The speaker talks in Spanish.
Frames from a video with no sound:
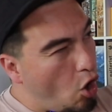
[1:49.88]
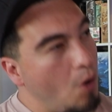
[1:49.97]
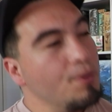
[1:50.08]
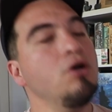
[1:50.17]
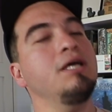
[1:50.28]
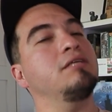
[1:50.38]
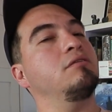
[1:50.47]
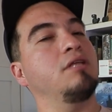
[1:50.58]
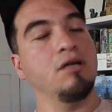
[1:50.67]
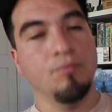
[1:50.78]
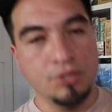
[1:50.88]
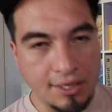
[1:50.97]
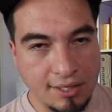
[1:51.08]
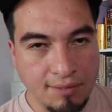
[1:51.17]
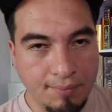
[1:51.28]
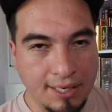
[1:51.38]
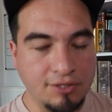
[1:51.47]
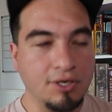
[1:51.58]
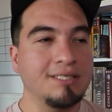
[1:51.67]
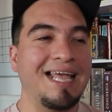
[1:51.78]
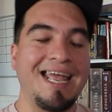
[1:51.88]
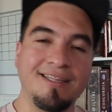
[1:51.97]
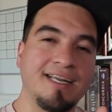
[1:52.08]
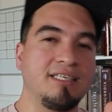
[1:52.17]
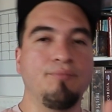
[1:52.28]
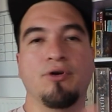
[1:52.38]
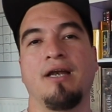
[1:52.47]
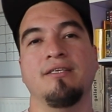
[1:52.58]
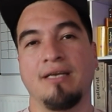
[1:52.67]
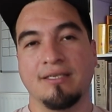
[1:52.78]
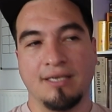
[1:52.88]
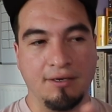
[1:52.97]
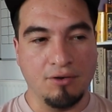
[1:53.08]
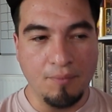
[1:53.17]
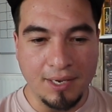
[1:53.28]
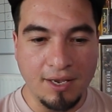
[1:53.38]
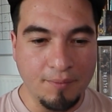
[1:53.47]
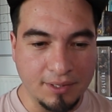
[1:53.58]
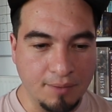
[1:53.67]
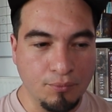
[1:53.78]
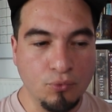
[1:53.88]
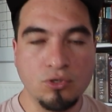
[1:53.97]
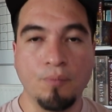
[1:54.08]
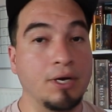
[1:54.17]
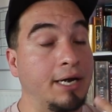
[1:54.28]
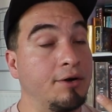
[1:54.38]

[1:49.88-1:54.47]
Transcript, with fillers: obvio, esto tiene como ciertas implicaciones éticas y morales en las que no me quiero meter mucho porque